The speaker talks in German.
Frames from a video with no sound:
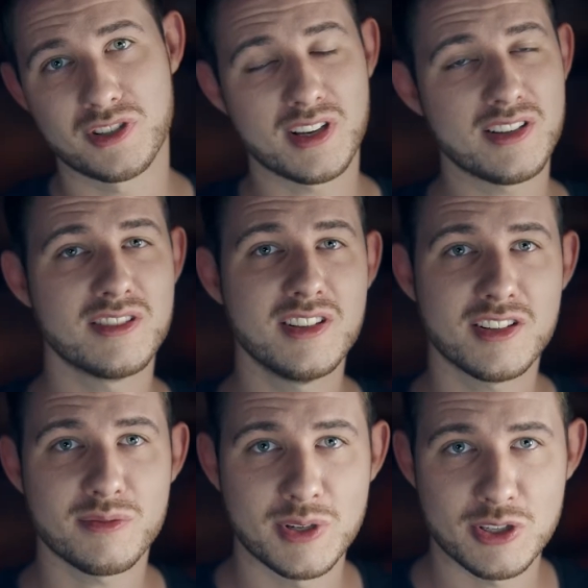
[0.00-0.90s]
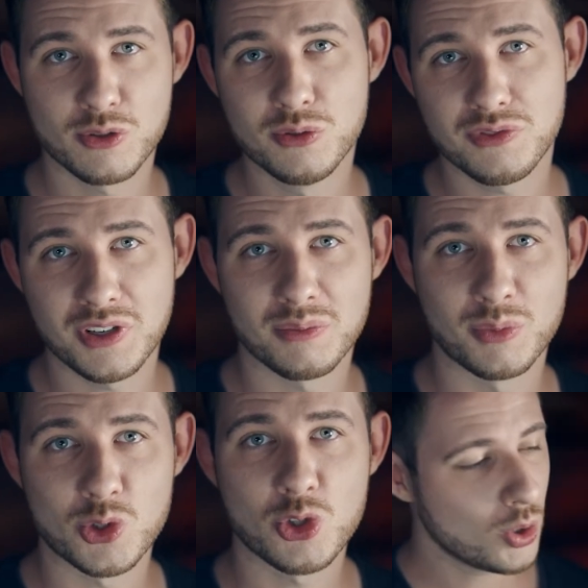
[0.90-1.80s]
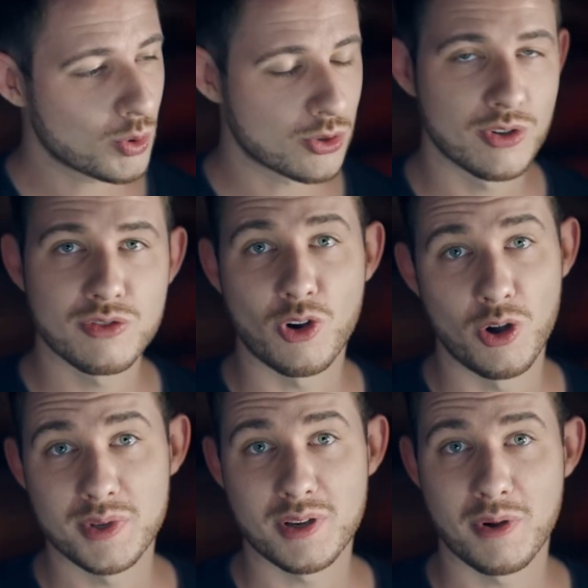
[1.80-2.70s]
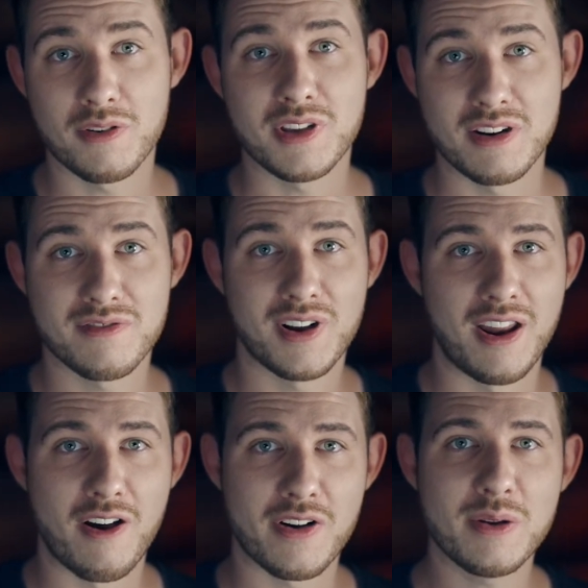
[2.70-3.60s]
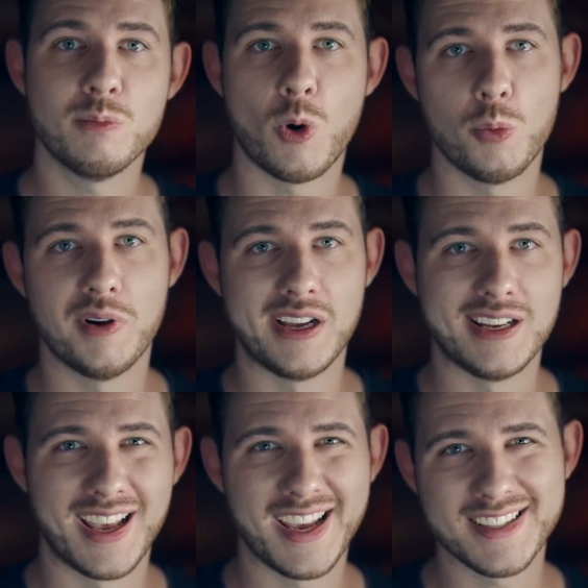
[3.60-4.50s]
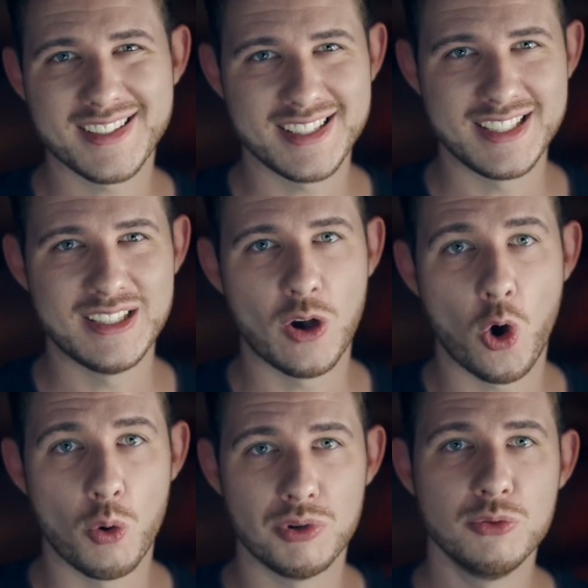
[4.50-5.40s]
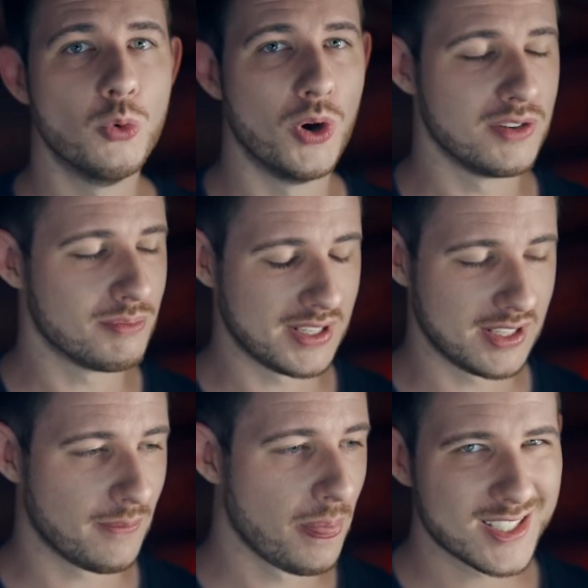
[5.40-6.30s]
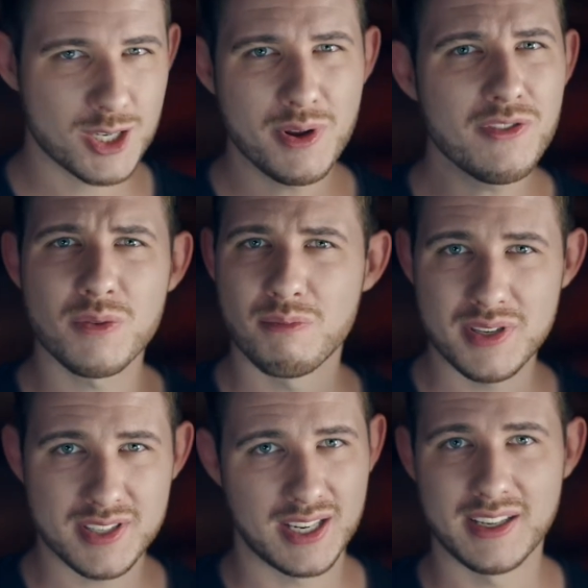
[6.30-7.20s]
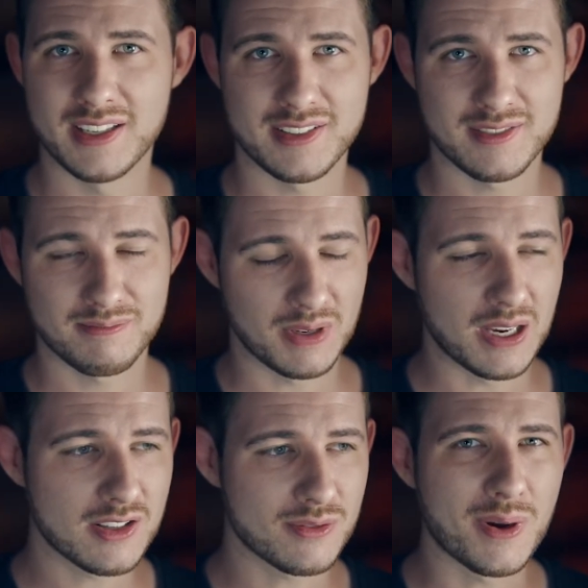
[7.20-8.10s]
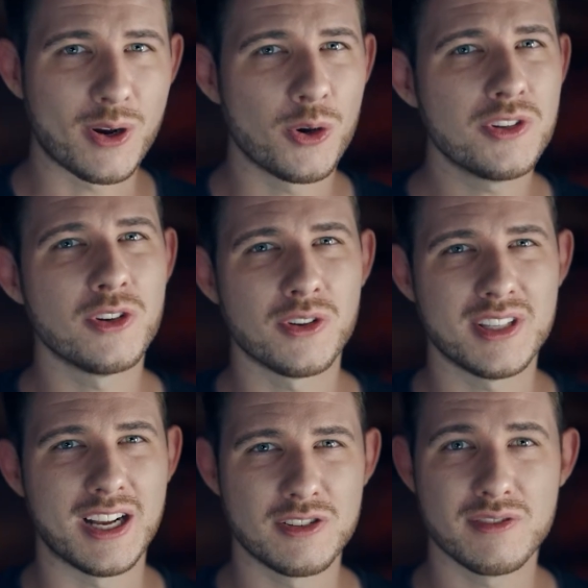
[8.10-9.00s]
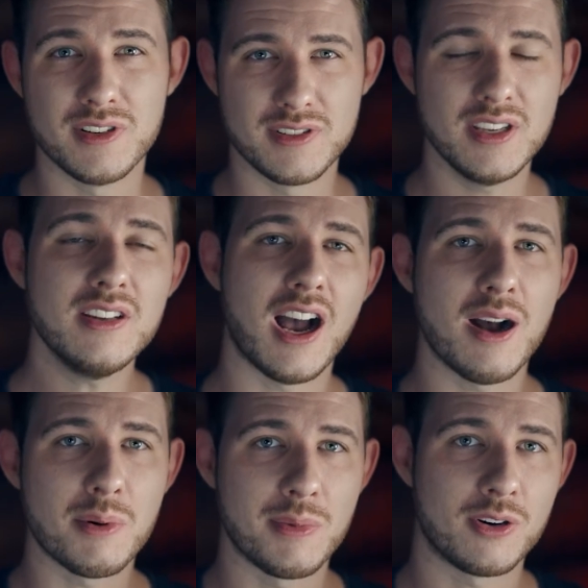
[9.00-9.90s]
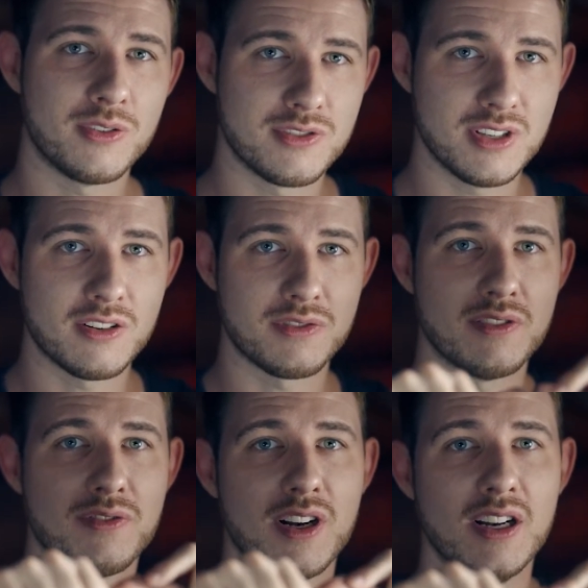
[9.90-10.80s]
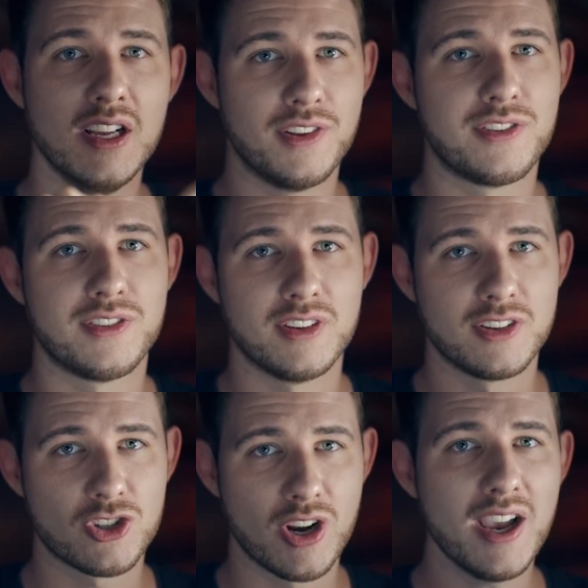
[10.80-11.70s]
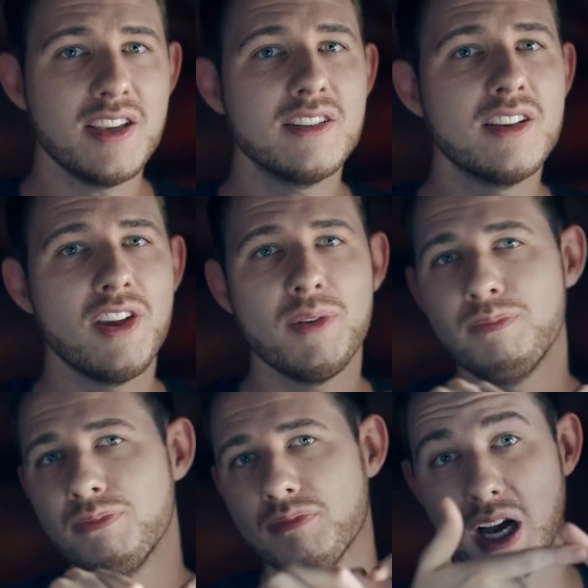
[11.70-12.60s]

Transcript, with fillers: Das heißt nicht, dass man es das gut finden muss. Ich persönlich freue mich aber auf jeden Fall auf ein Mobile AC Open World Manier. Das Spiel wird ein bisschen anders. Ja, also man konnte noch nicht allzu viel sehen, aber man konnte sehen, auf jeden Fall wird es äh, Schleichen geben,